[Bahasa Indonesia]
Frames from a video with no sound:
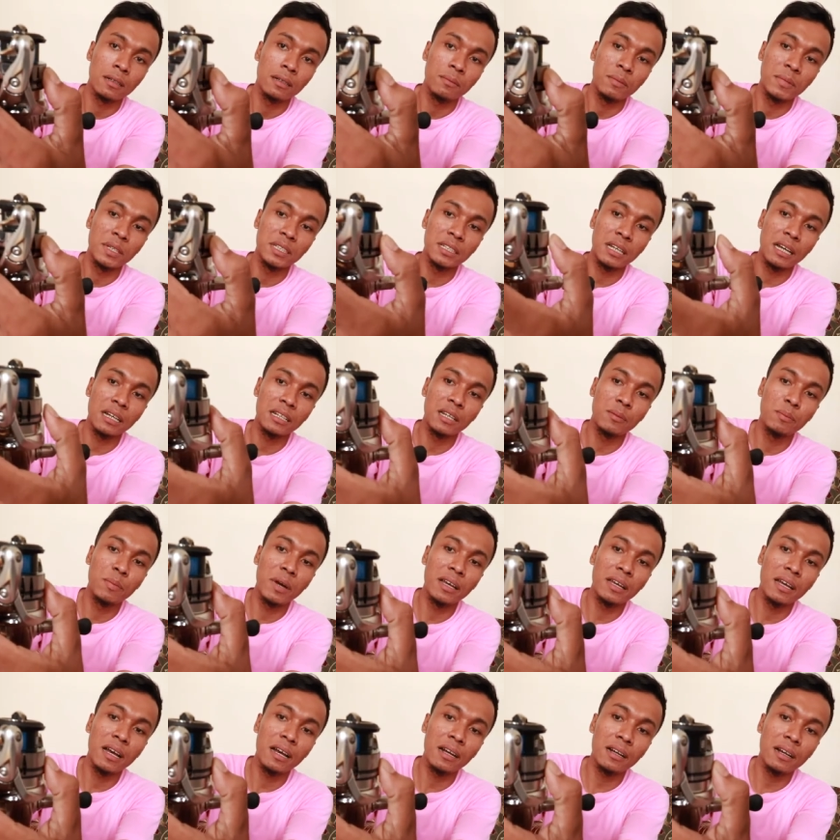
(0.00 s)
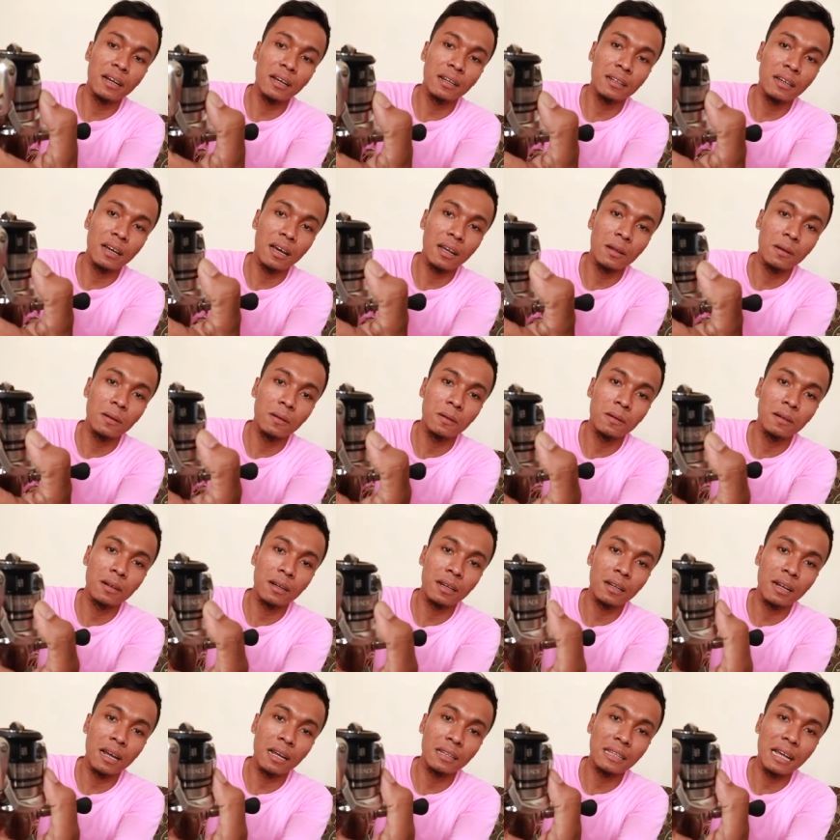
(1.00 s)
bisa dibayangkan kalau
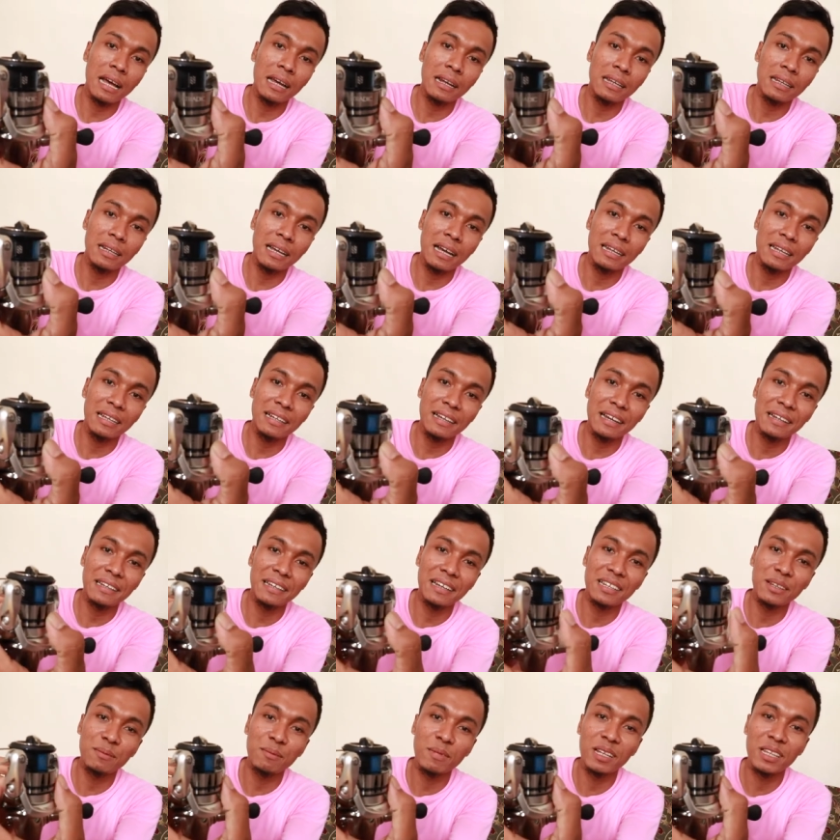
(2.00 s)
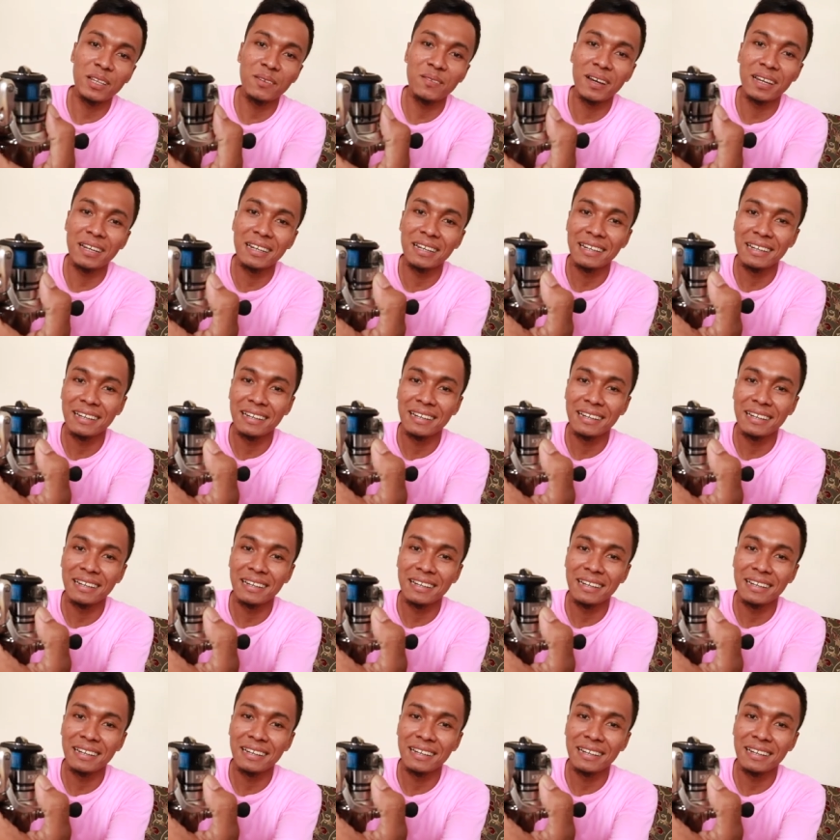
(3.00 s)
kena tarikan ikan ya teman-teman